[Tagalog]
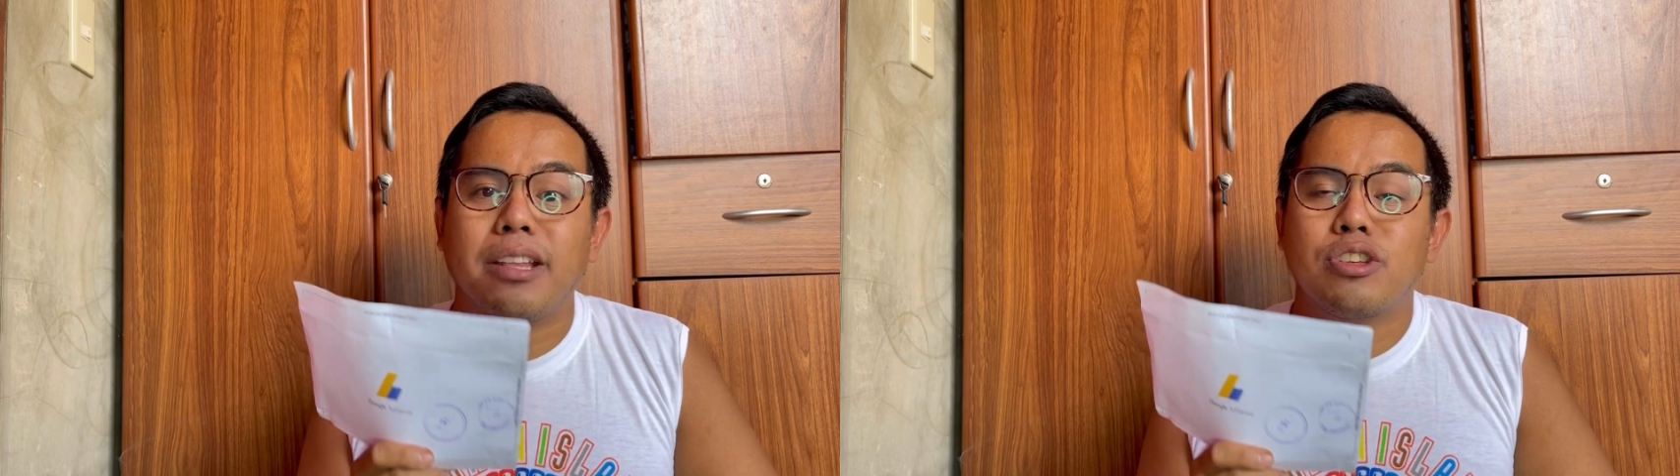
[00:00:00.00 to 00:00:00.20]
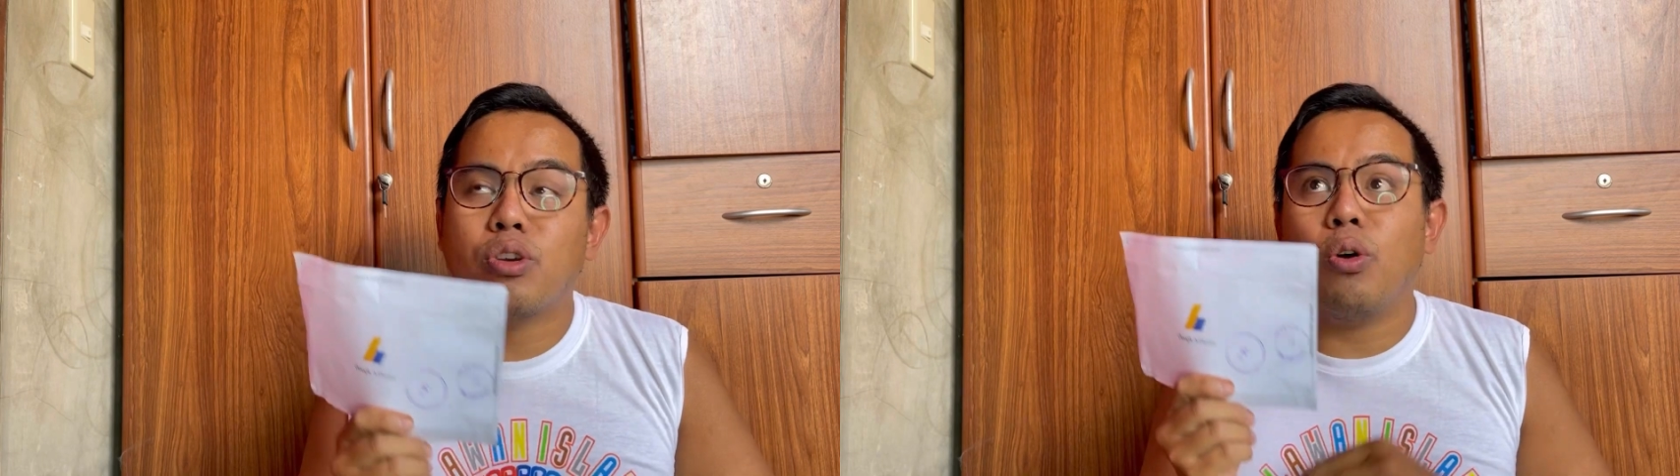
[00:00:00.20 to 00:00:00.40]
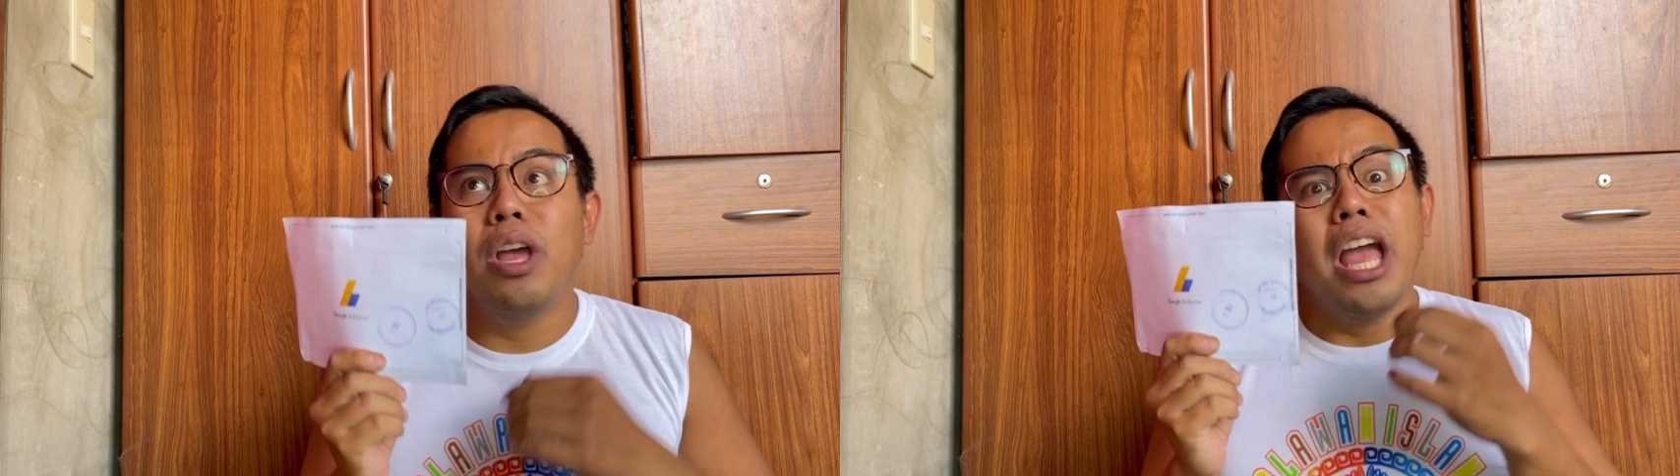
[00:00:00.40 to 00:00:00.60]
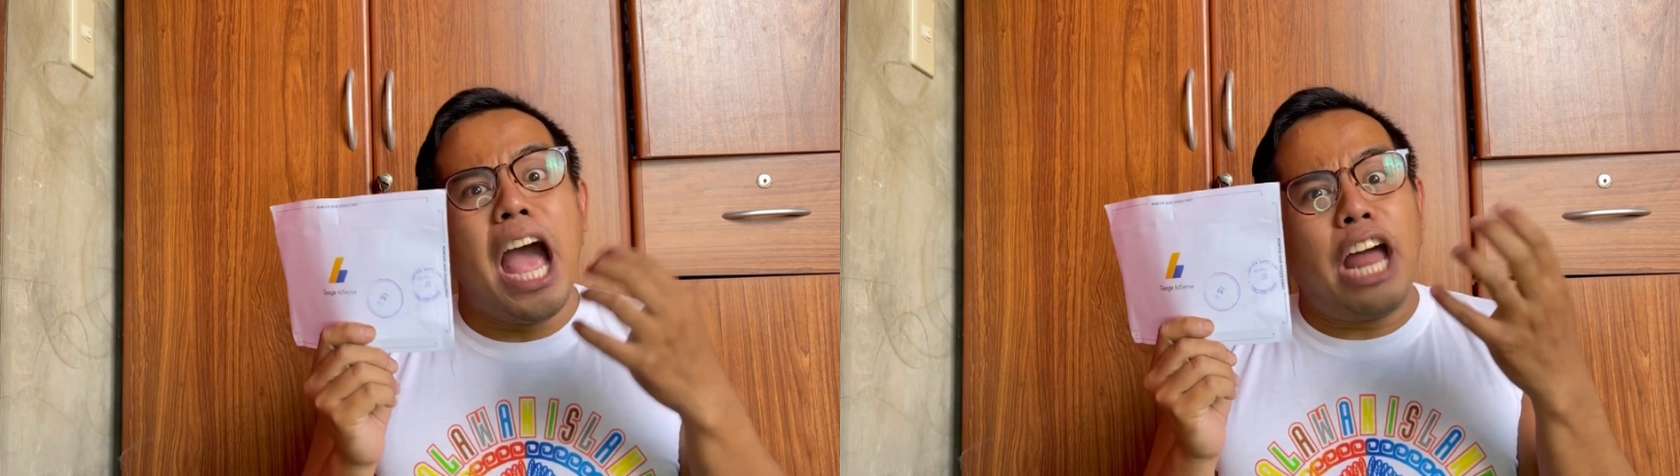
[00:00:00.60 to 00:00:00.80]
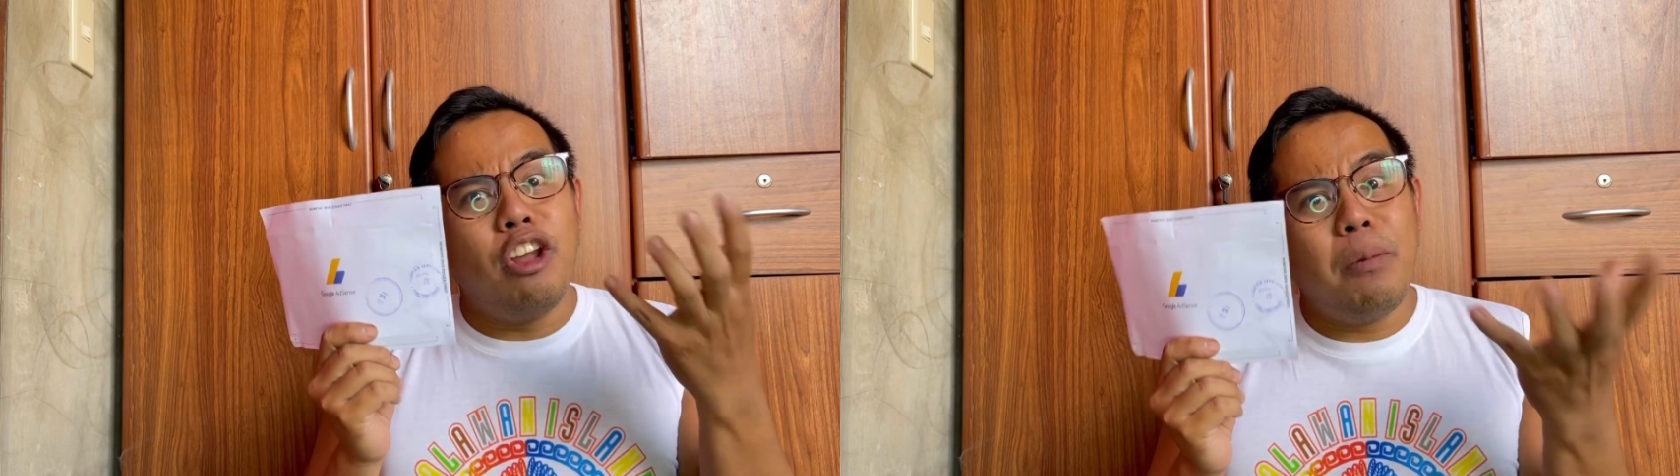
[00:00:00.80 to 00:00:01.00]
So,
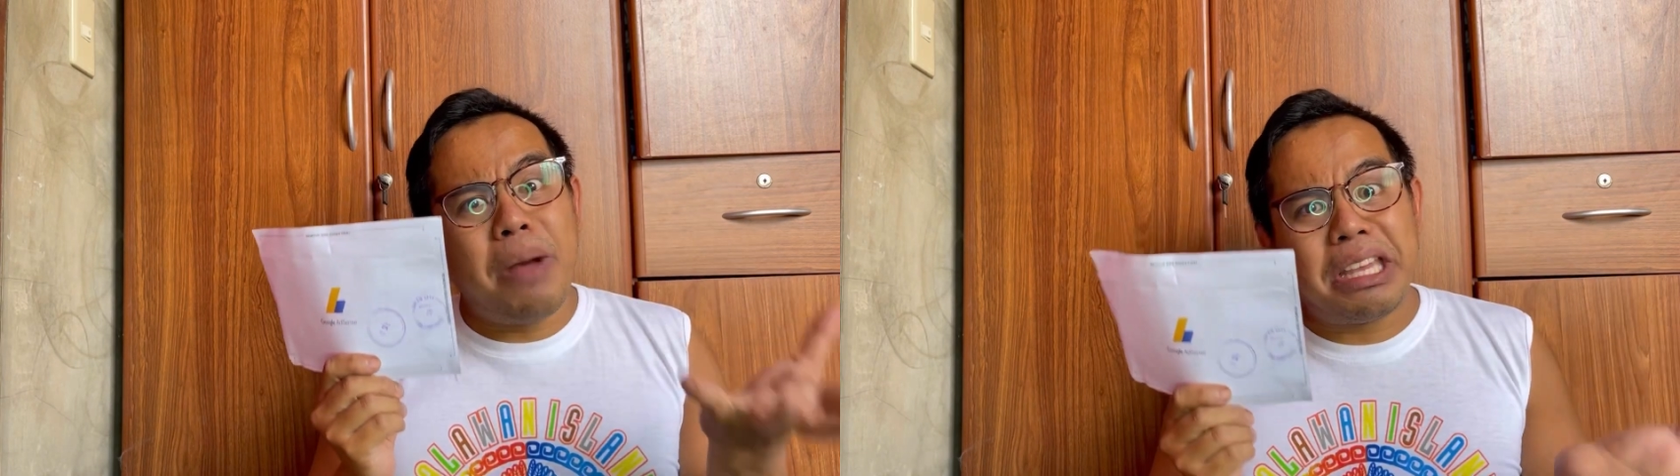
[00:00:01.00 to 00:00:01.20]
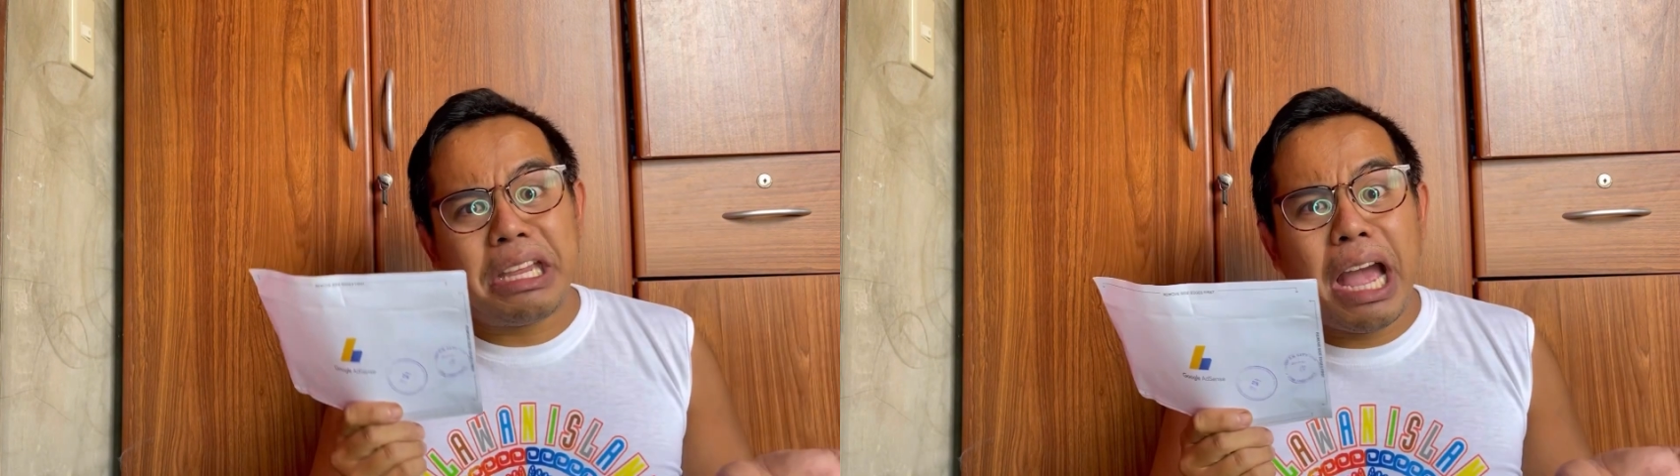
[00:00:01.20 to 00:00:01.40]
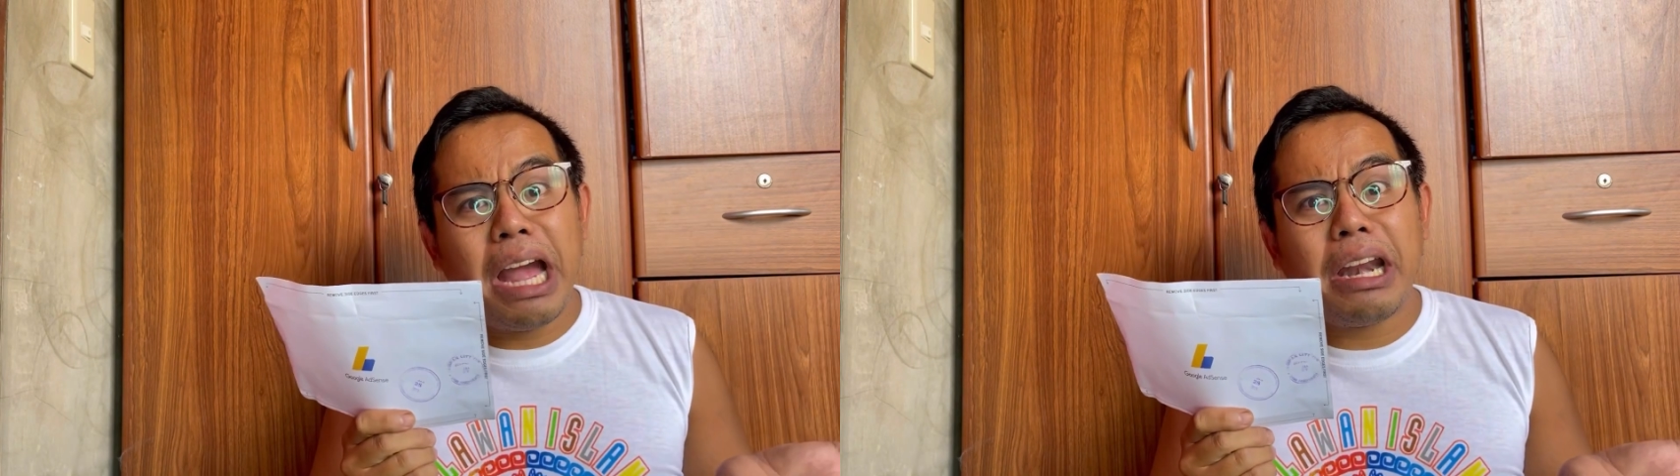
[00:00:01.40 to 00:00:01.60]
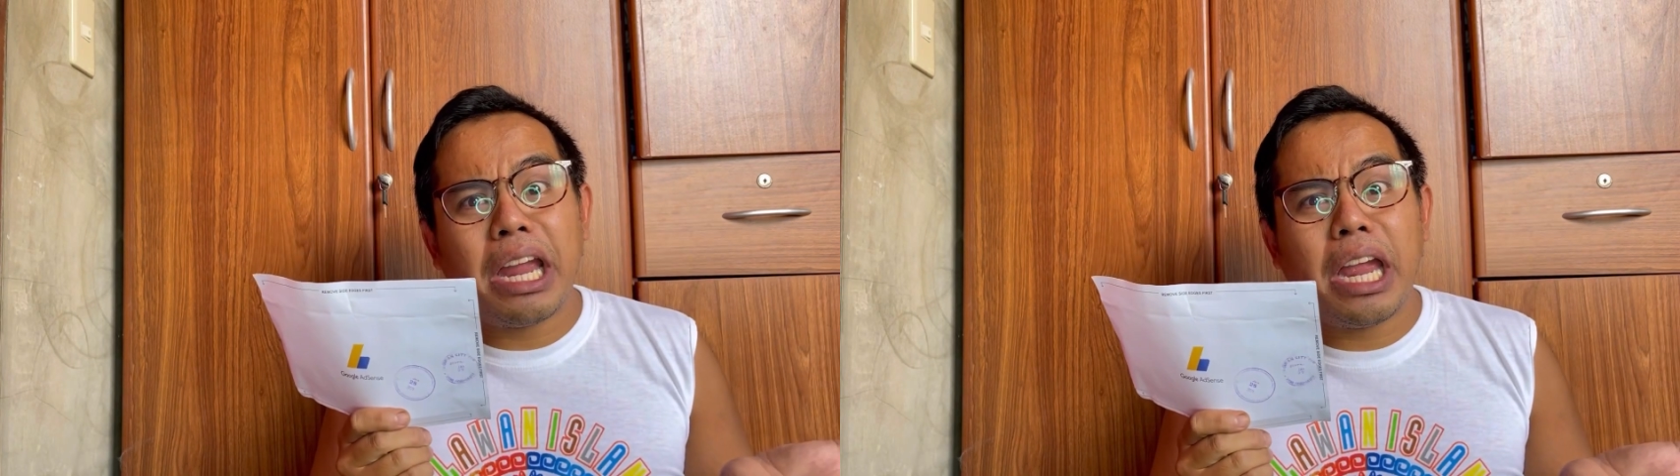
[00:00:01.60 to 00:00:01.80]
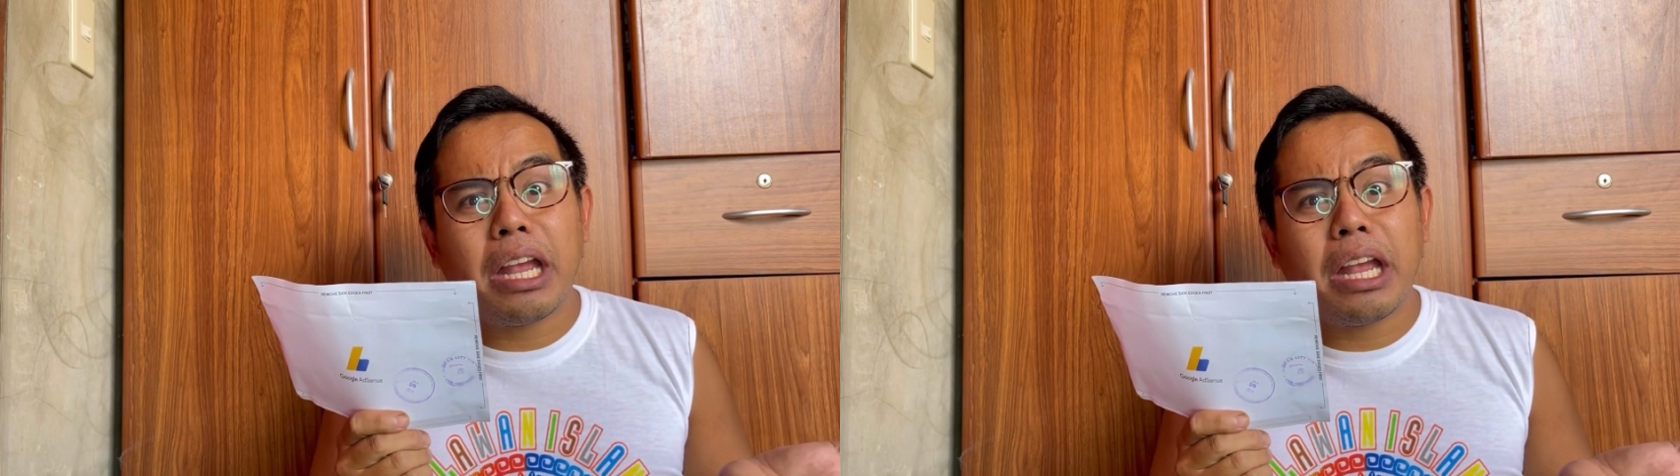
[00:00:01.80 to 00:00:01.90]
anong mangyayari